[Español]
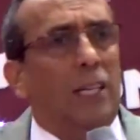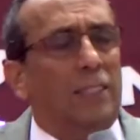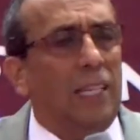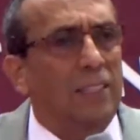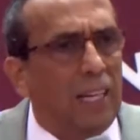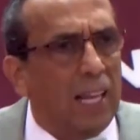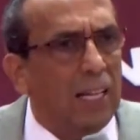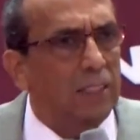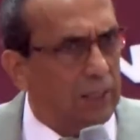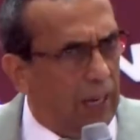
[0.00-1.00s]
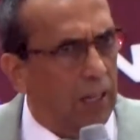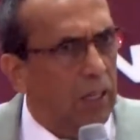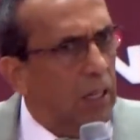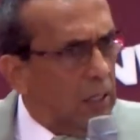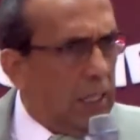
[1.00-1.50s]
esta enseñanza
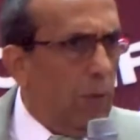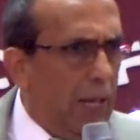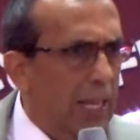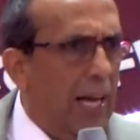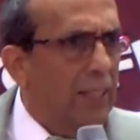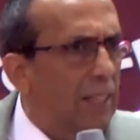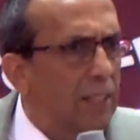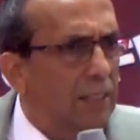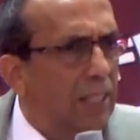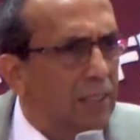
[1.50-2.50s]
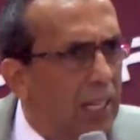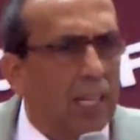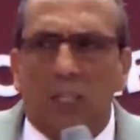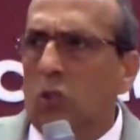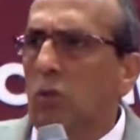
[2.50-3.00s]
deberían de entender
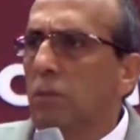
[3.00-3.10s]
ello.